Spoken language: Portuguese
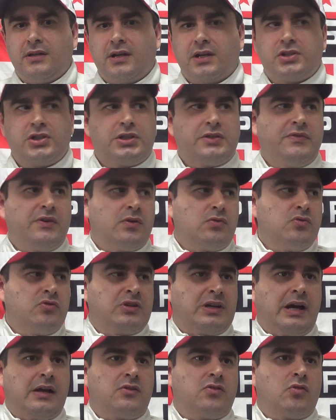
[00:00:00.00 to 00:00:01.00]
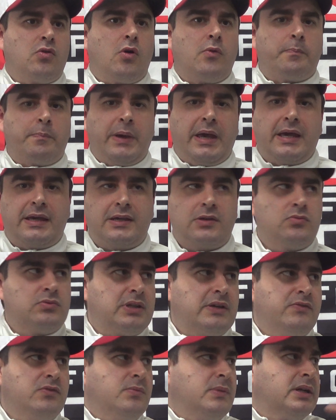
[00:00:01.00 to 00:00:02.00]
A gente vê alguns casos gol perto, que não
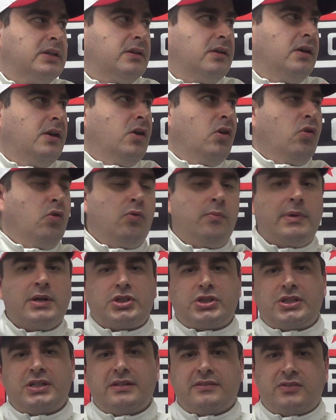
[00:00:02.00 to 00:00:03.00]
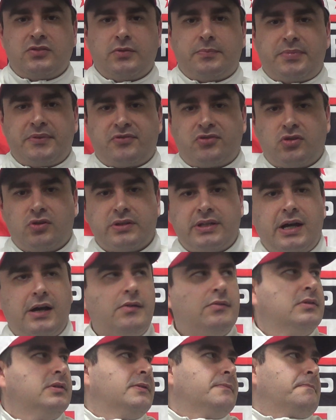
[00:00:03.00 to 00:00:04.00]
teve uma, uma chance no
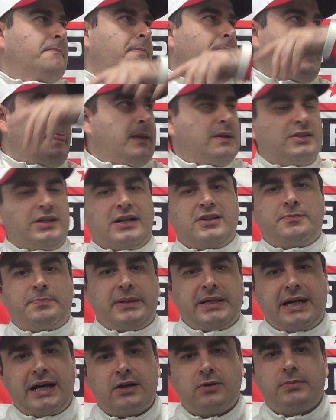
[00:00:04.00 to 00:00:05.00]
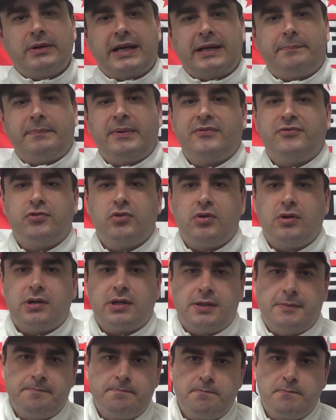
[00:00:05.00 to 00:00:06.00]
profissional, já espirraram o moleque para
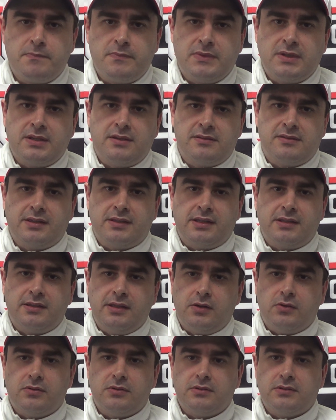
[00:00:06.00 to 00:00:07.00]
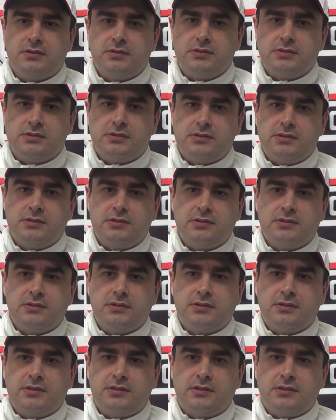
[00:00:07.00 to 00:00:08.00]
fora. Você entendeu?
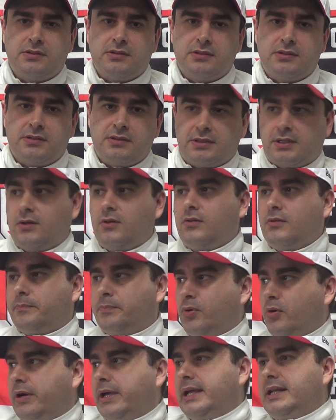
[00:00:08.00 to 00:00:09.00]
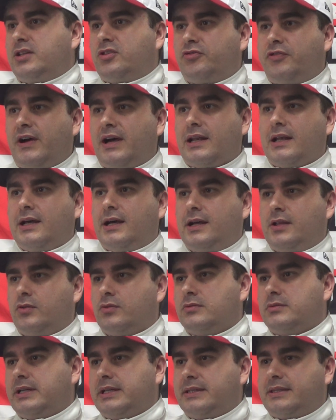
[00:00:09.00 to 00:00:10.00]
Então, pô, eles
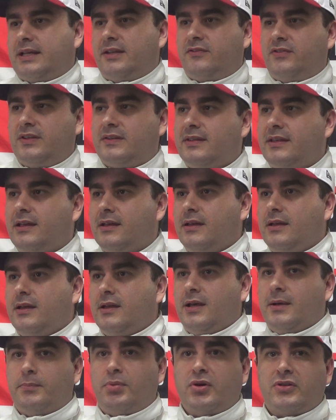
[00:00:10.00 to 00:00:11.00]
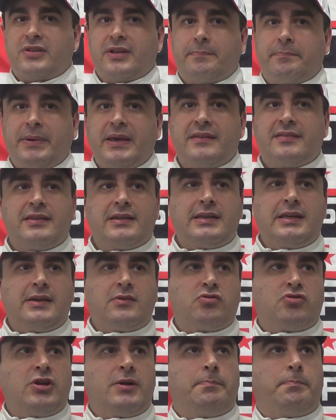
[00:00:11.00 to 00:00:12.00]
falando na entrevista, pô, você pensa que
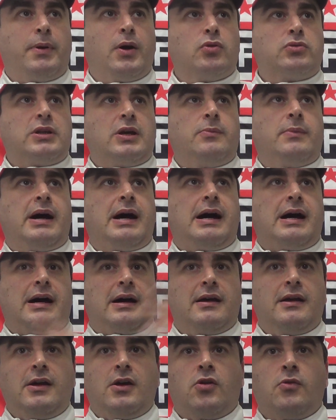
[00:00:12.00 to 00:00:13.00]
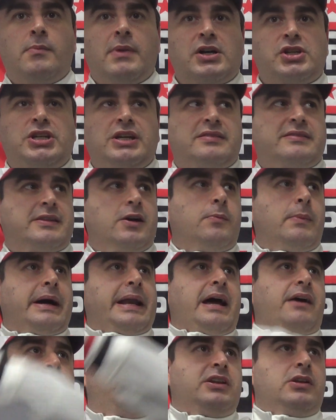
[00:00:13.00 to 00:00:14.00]
o São Paulo tem uma, uma gestão
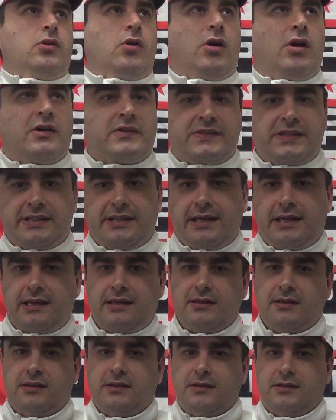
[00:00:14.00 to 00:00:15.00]
maravilhosa, né?